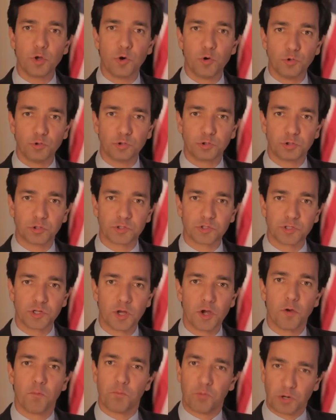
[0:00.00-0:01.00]
juntos
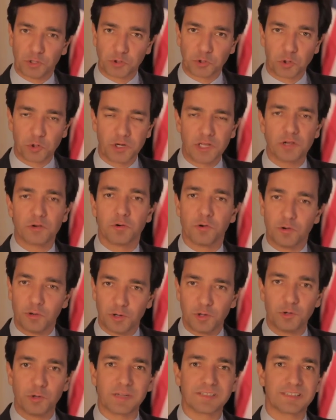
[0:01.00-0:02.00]
Puerto Rico
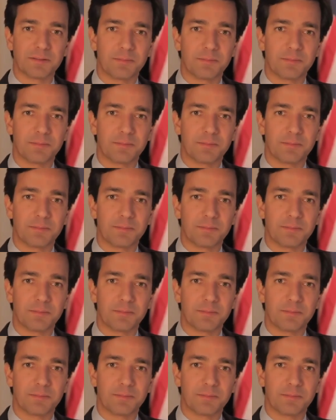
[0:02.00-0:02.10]
lo hace